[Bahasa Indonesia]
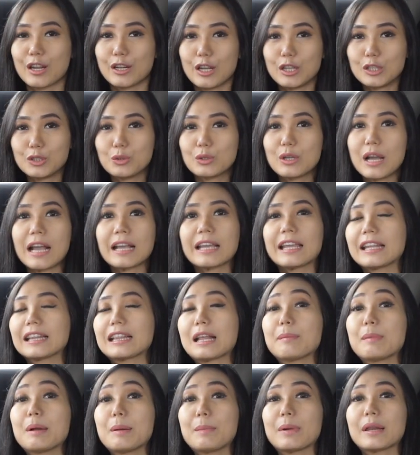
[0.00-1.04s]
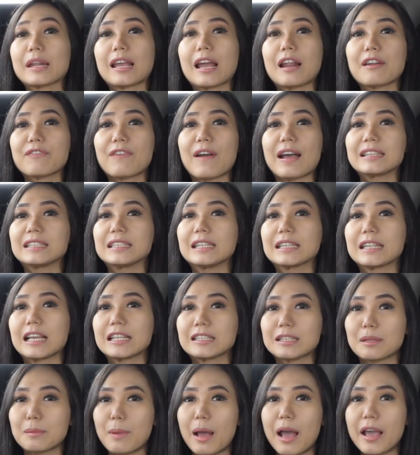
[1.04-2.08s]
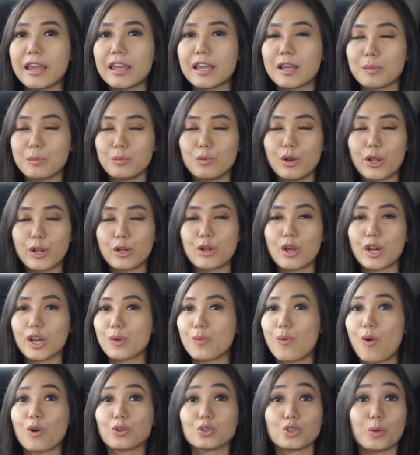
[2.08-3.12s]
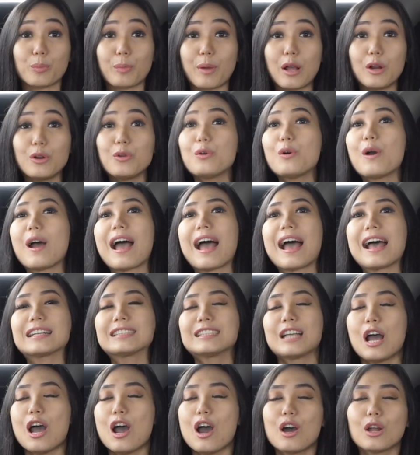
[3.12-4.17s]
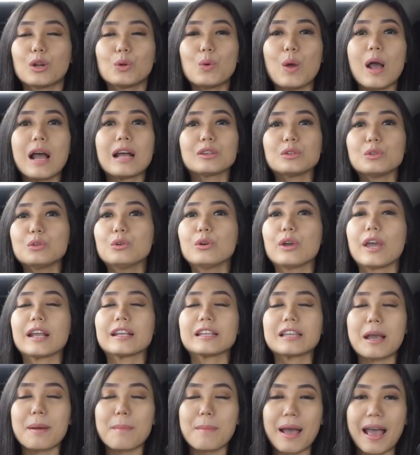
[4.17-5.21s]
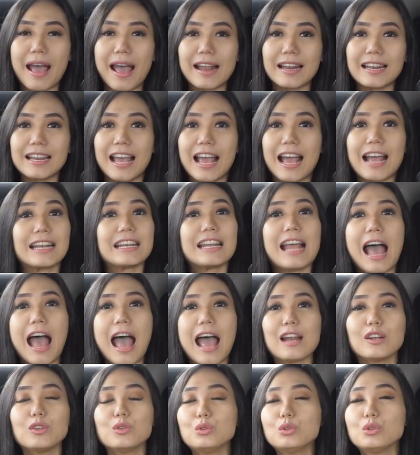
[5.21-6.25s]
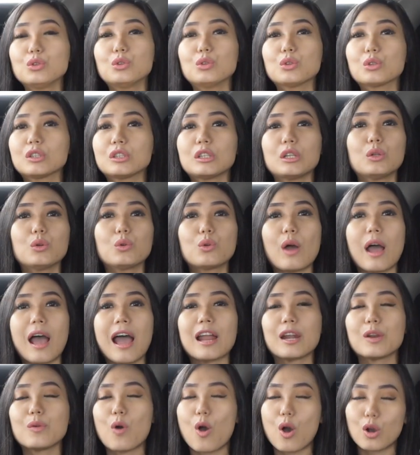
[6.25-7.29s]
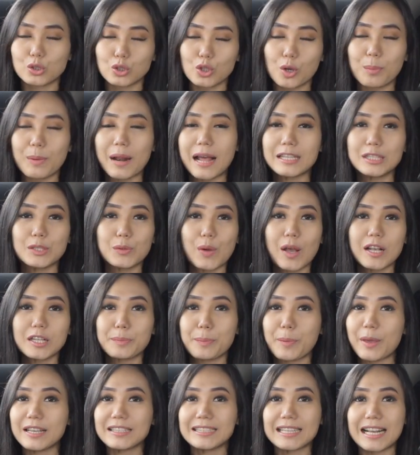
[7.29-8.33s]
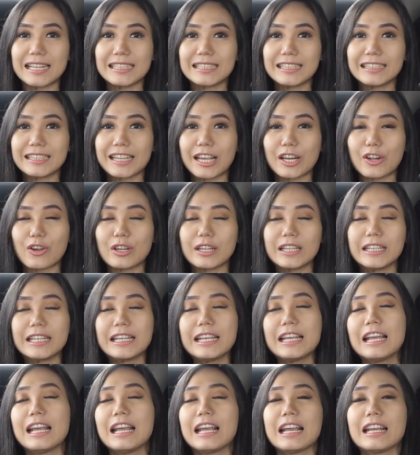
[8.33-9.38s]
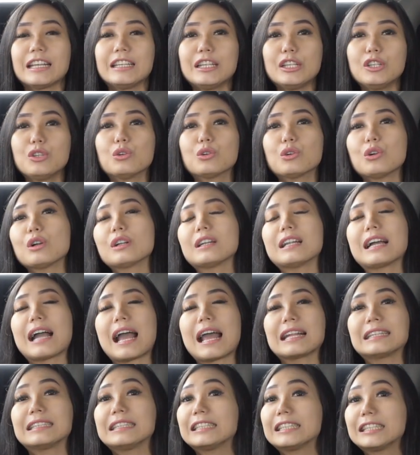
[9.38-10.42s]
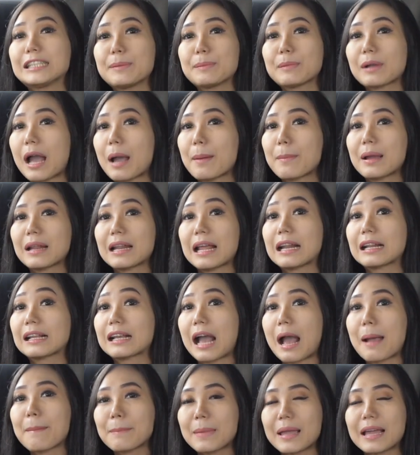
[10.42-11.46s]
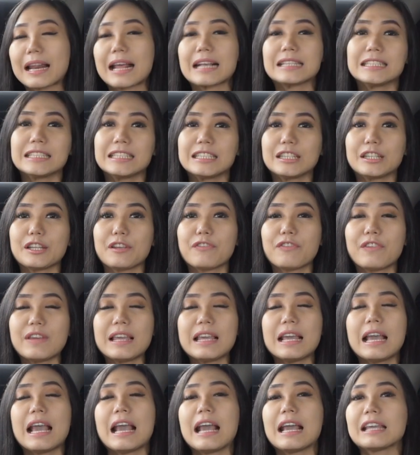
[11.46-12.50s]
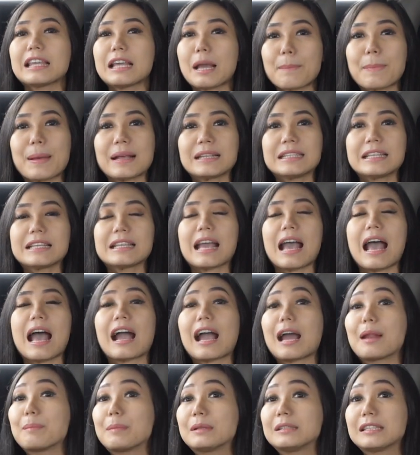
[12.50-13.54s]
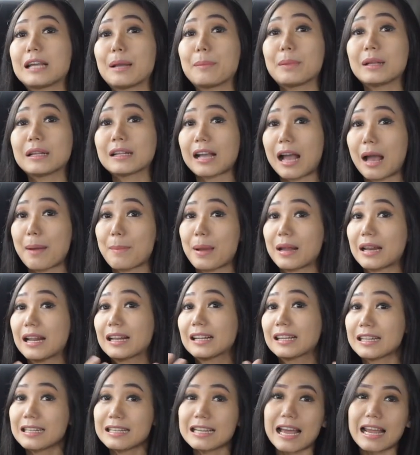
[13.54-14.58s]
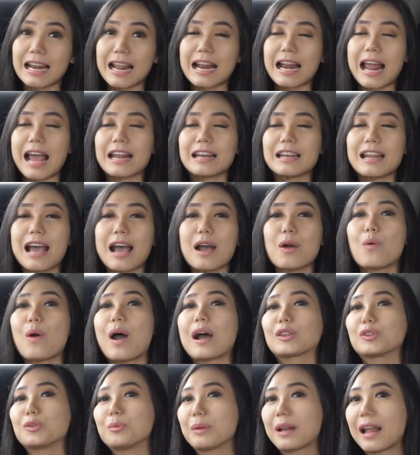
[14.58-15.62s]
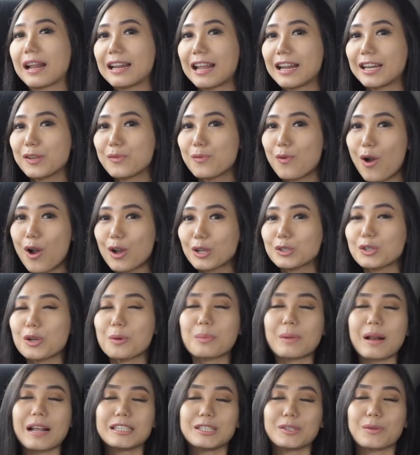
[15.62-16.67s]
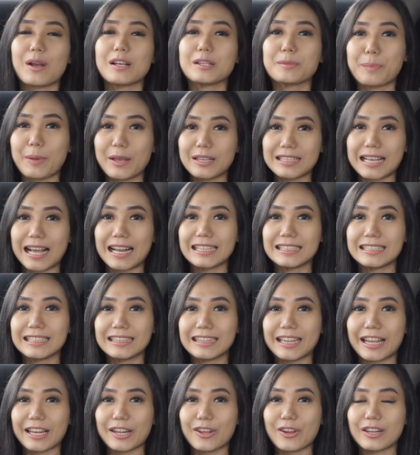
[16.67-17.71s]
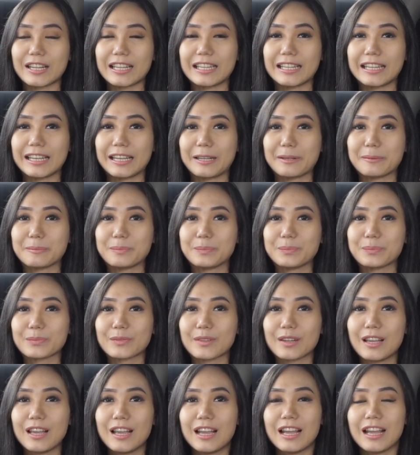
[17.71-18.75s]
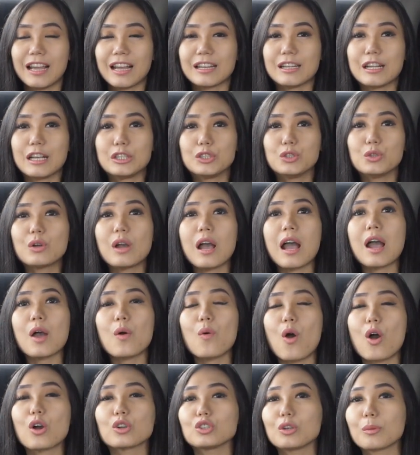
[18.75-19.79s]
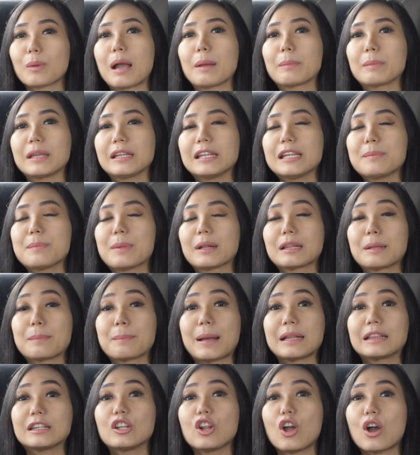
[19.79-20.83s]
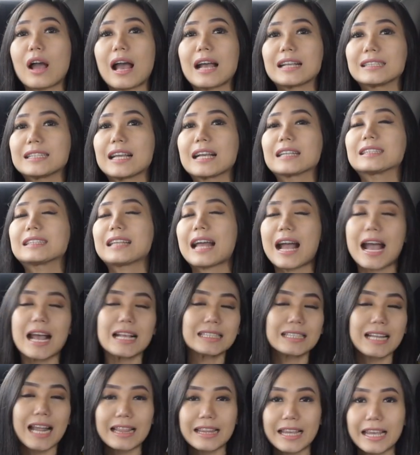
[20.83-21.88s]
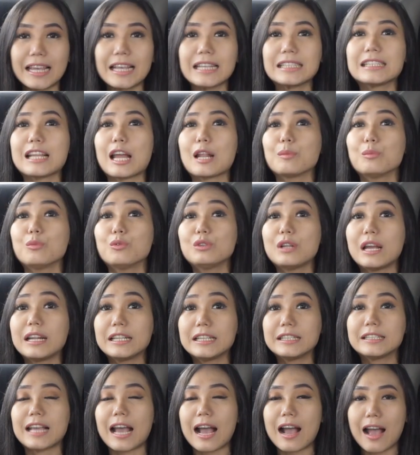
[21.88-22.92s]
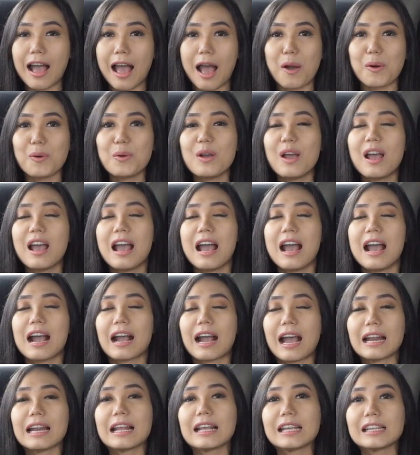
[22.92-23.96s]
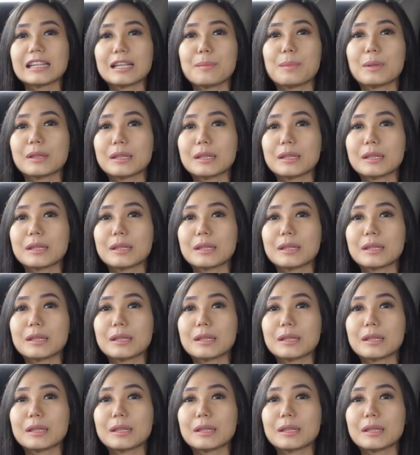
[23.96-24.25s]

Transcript: Dan juga kita memberikan fasilitas terbaik, mulai dari workshop yang luas, ruang tunggu yang nyaman, dan untuk keseluruhan workshop klasikuan spesialis interior ini didukung dengan sistem keamanan kamera CCTV yang pastinya akan menjamin keamanan kendaraan Anda waktu berada di workshop klasikuan spesialis interior ini. Dan juga workshop kami ini bertempat di lokasi yang sangat strategis dan mudah dijangkau karena kita